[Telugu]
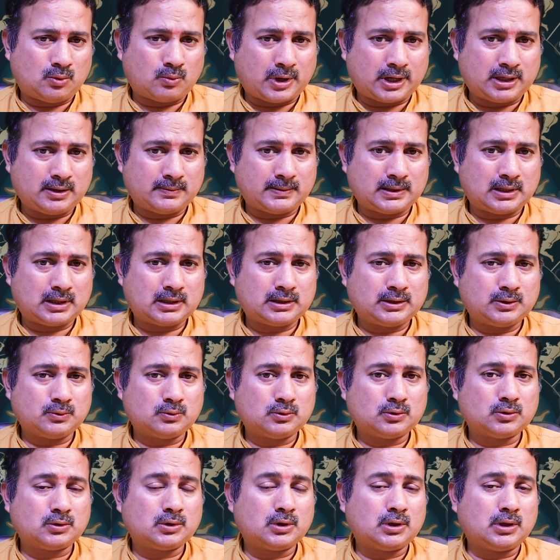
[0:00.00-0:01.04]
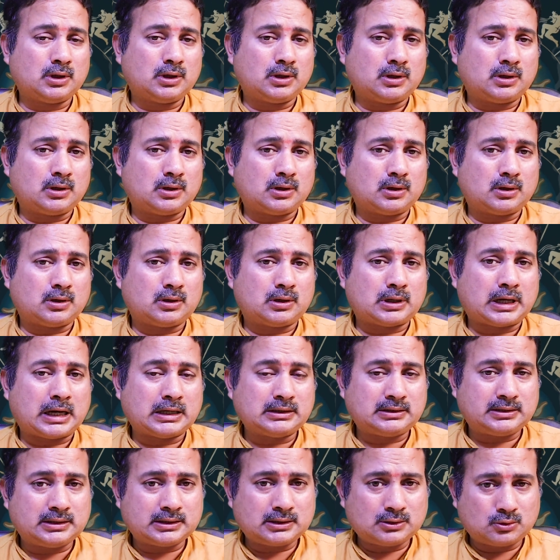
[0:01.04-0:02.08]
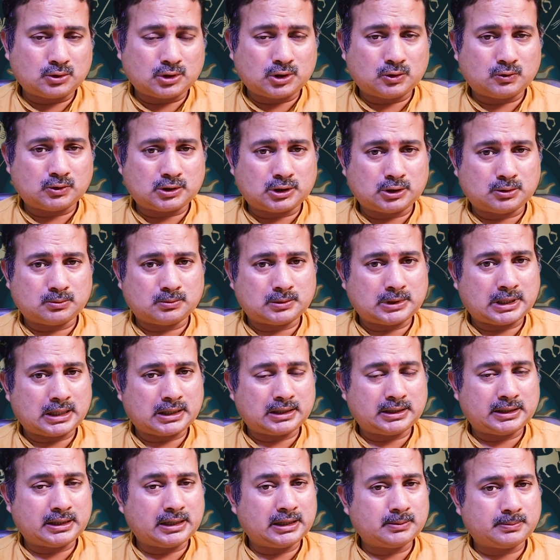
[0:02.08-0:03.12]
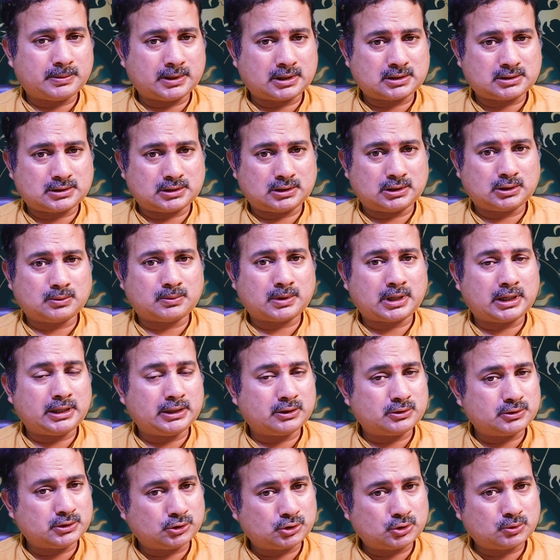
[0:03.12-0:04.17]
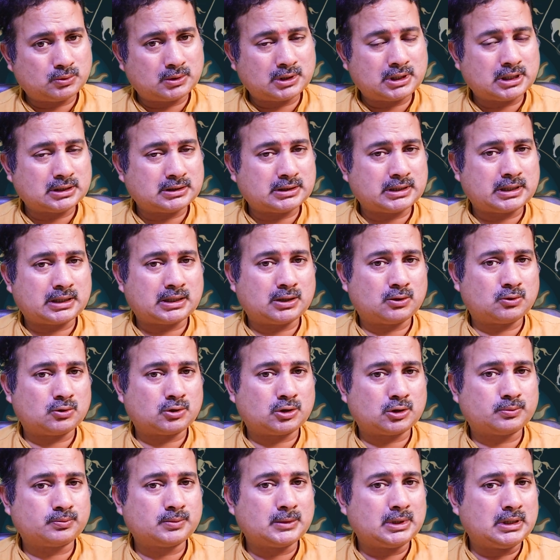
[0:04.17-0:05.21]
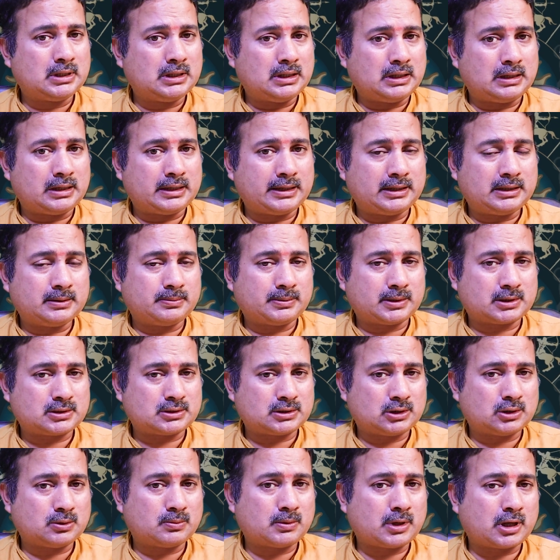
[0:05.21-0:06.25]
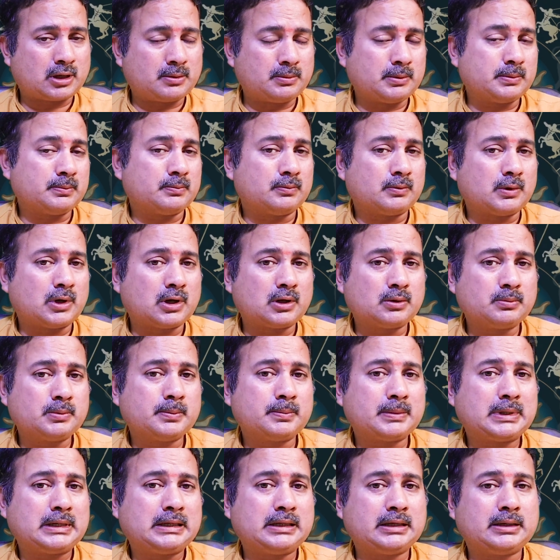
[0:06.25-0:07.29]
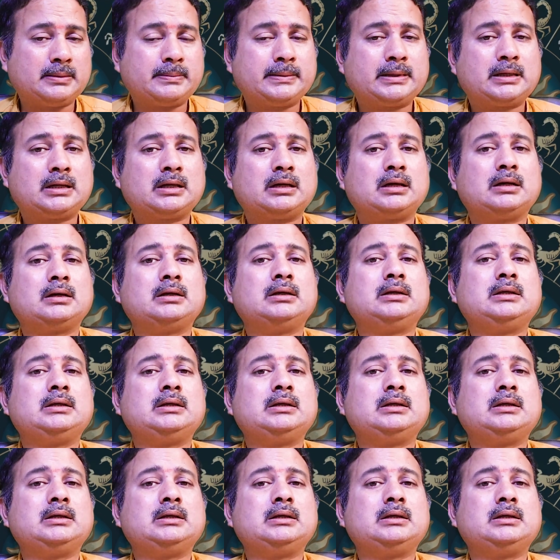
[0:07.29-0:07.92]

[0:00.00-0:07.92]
వారి వల్ల నువ్వు హత్యకు గురవటం లేక లేని పక్షంలో వారు నీకు శత్రువులుగా తయారవటం లేని పక్షంలో వారు వారు మిమ్మల్ని ఏమైనా